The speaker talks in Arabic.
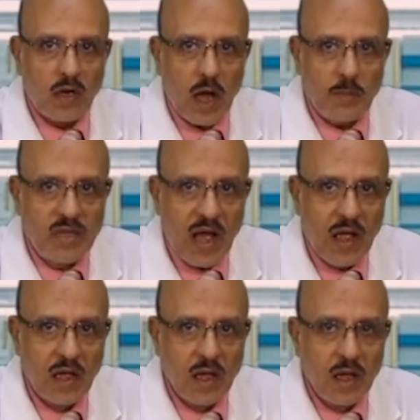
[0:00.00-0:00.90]
الكاب
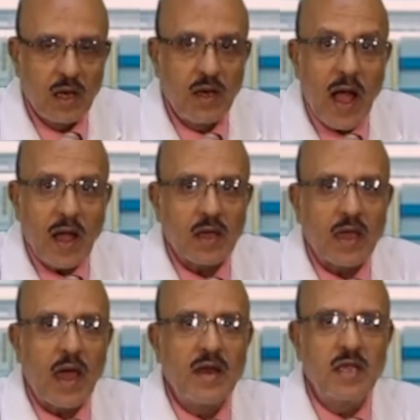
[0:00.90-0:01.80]
ده لا
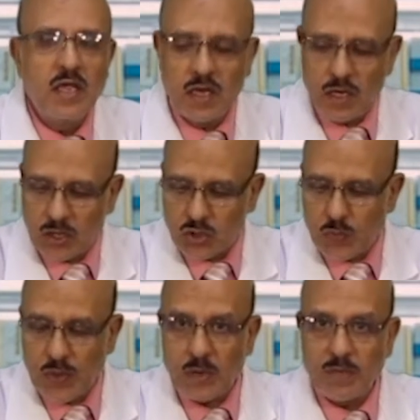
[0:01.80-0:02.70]
خليه
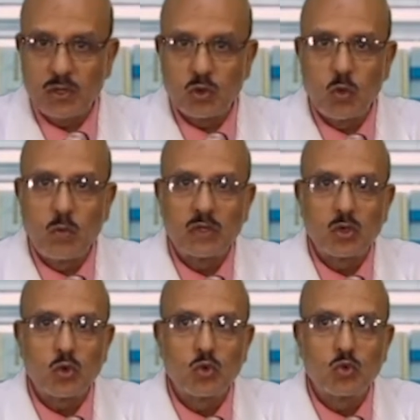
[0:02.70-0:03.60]
للاكسبيرمنت وما
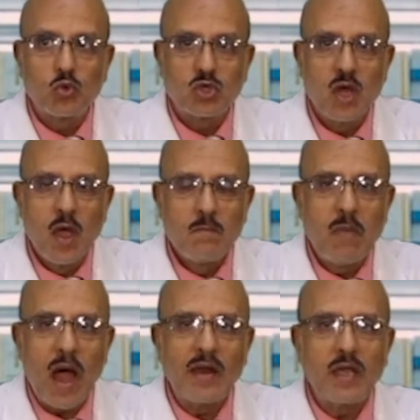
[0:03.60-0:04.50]
تخلطوش
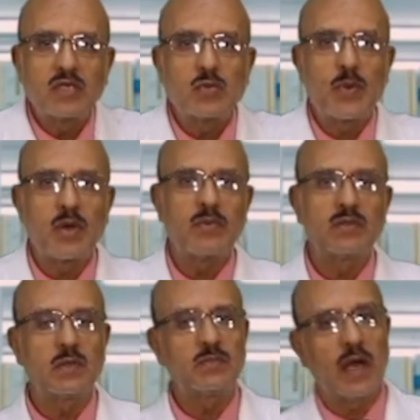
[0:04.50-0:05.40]
مع
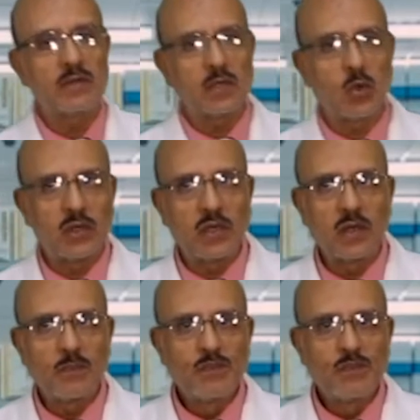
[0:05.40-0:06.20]
الاكسبيرمنت بتاعت اخواتك